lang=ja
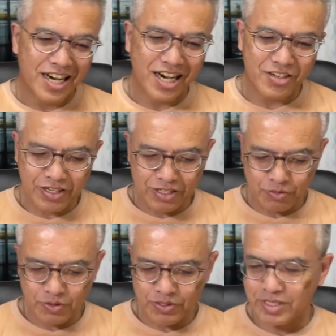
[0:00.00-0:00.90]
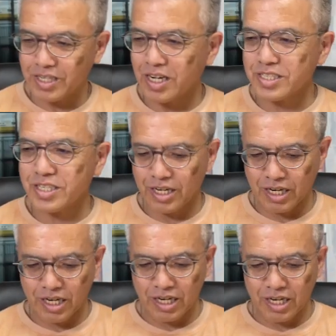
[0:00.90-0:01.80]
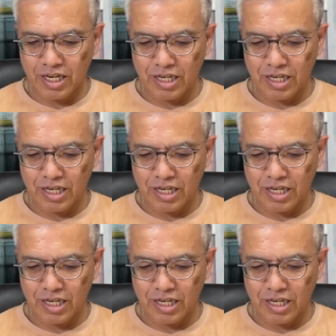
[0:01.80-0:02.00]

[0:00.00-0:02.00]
あるかと思って探したら、